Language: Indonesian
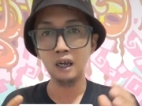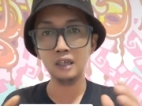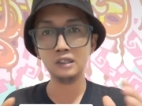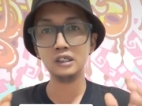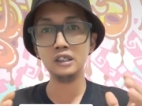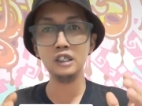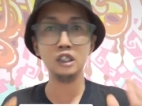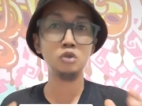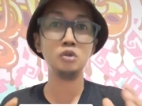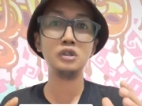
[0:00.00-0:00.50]

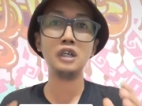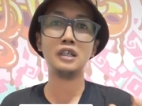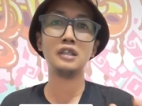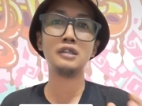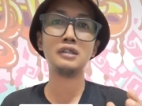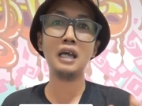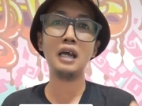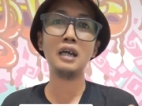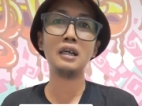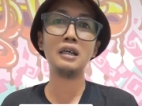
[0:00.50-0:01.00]
hasilnya sudah
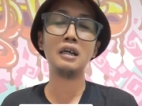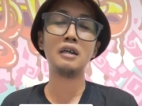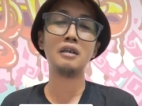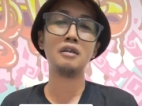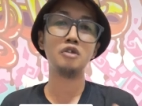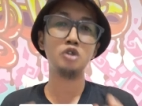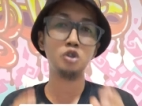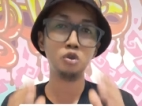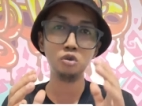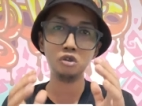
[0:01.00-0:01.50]

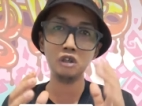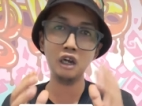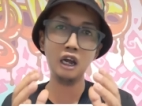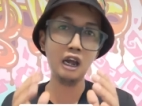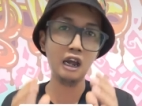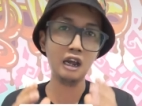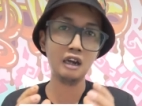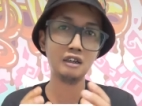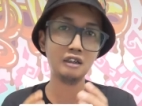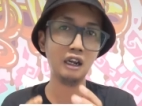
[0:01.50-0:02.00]
ditakar
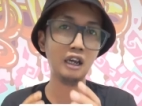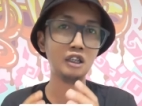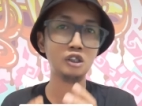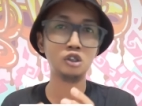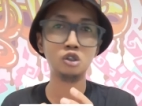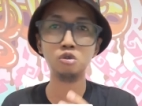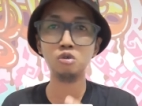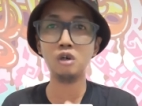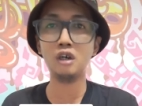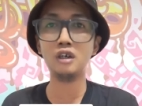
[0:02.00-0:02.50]
sudah
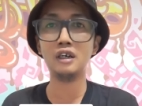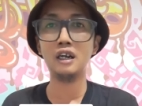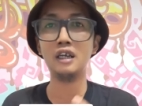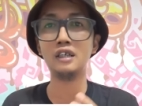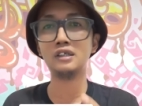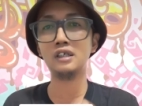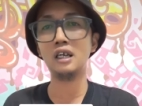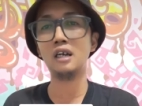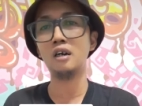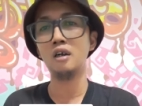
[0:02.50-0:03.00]
ada acuan
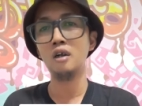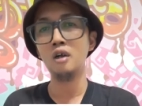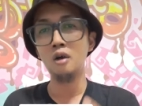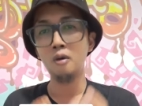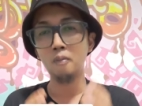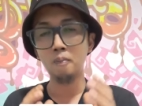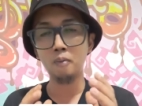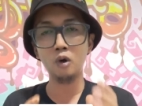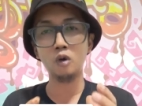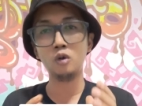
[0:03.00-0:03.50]

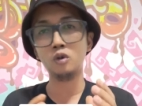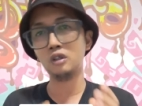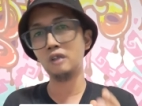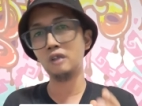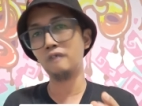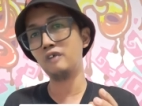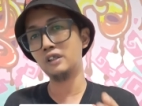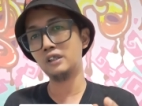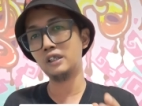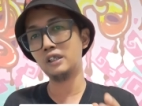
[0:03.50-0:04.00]
dasar
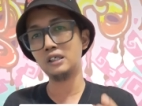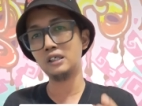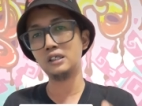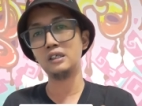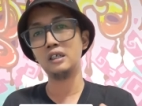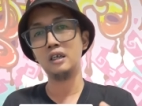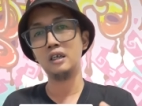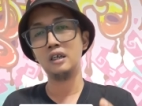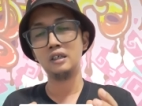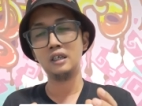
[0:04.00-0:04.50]

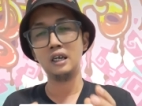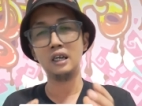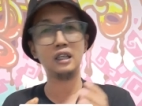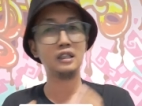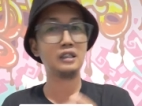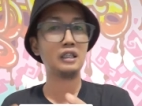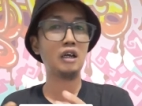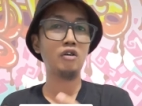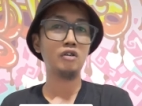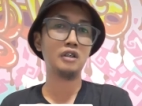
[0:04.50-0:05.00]
produktivitas
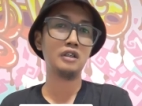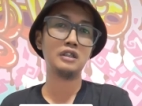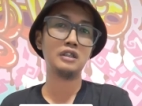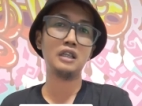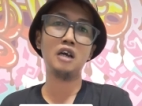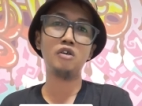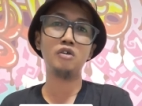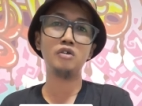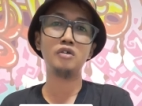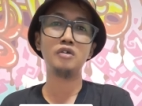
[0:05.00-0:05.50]
dari tahun ke
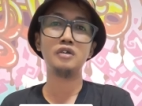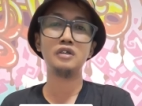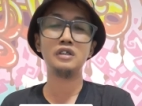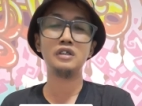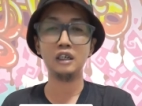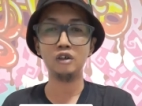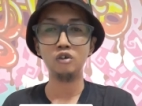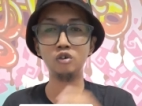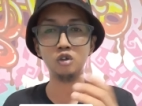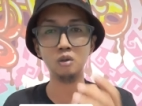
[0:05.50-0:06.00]
tahun
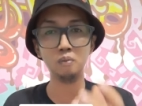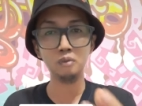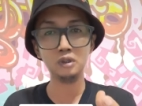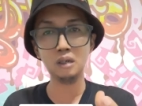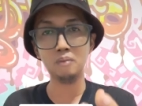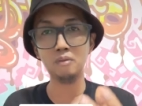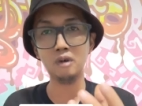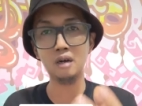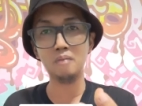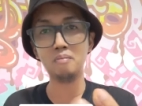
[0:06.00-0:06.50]
untuk
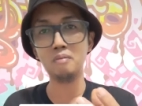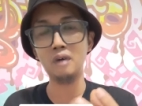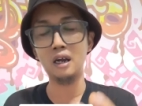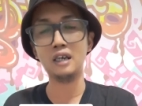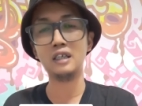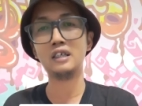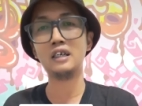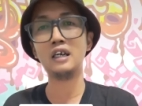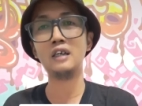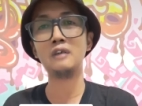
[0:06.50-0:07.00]
bisa
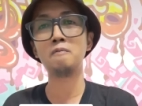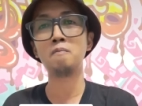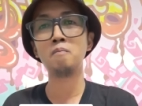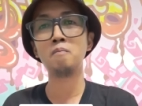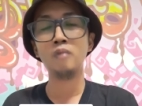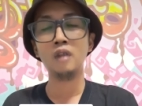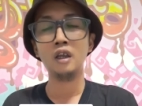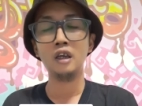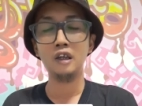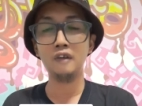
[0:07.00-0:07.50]
mengembalikan
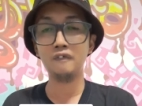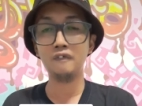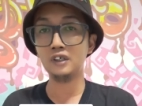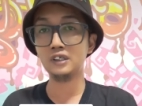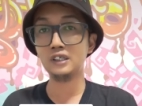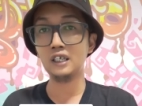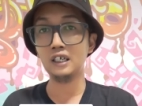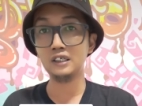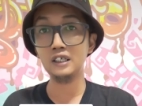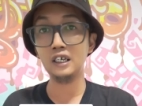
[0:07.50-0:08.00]

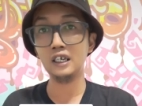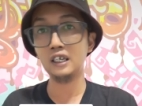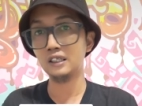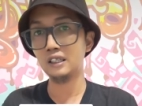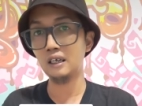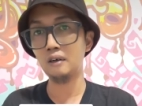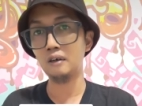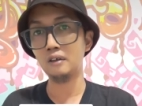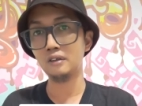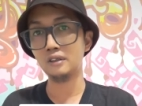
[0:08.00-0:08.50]
investasi yang
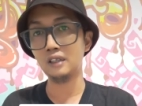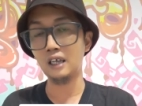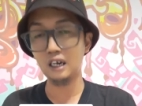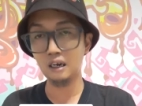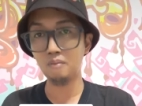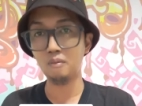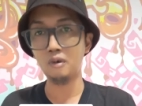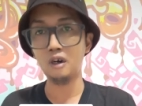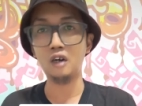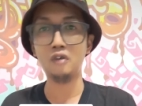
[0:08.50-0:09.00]
kita
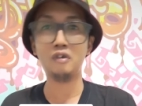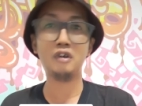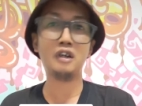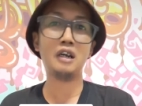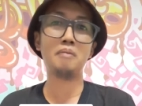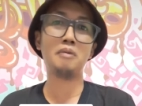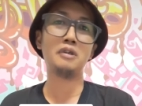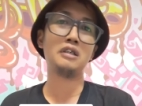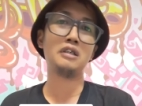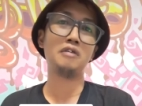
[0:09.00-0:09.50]
tanam melalui
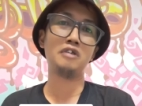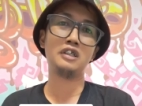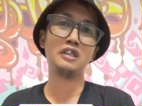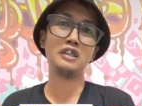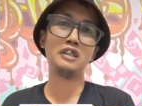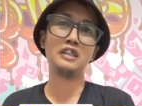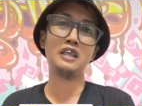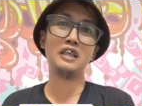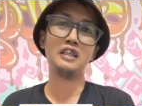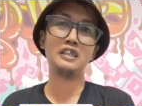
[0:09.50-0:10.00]
kelapa sawit
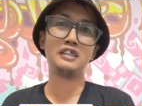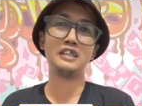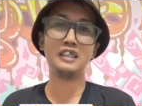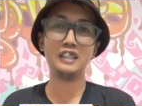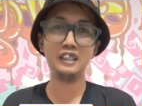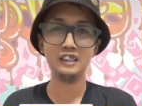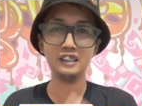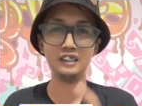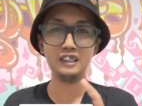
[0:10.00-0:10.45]
kita jadi